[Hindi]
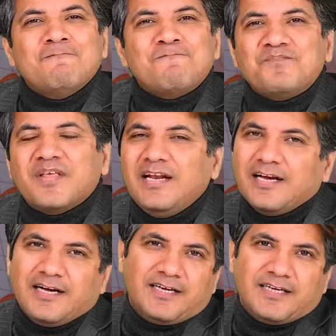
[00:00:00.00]
नहीं
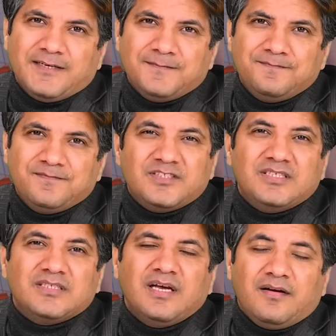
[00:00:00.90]
लगाया गया विच
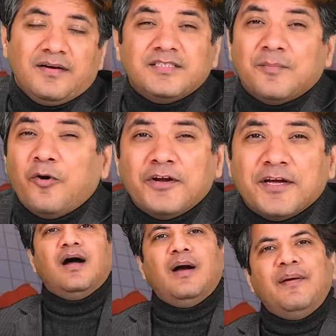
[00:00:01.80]
इज मिस
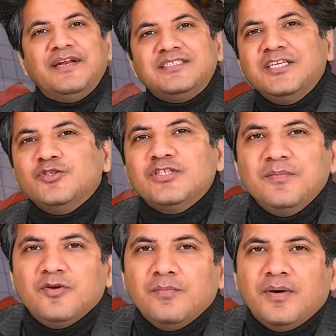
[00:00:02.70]
अपॉइंटिंग अब एनएससी e ने तो
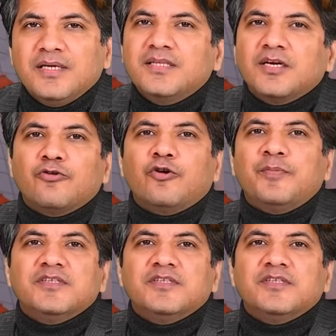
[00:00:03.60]
सेबी को बहत्तर करोड़ रुपए